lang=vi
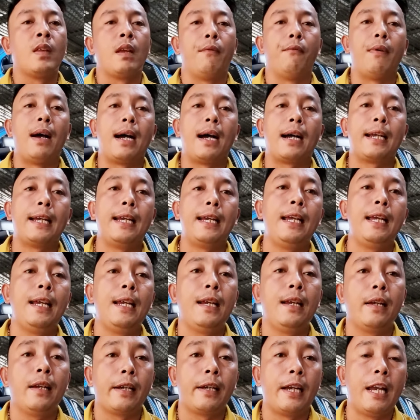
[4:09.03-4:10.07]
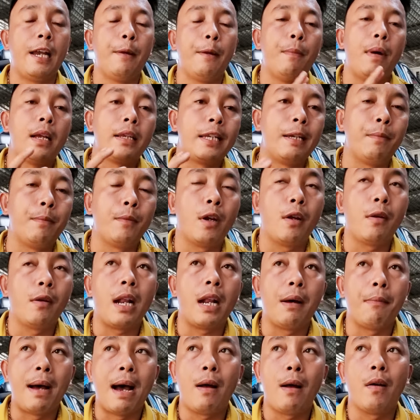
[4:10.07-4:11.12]
và khi khi mà chim nó
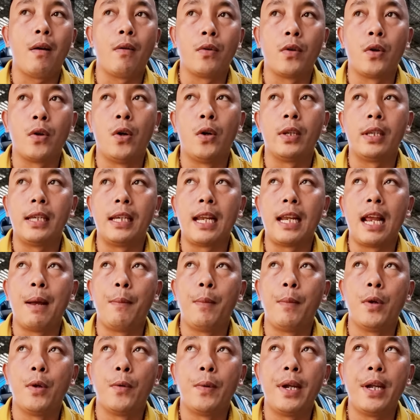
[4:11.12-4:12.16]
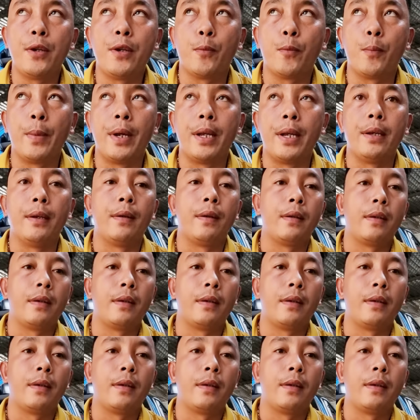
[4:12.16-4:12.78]
đã báo lông rồi thì anh em lưu ý giúp mình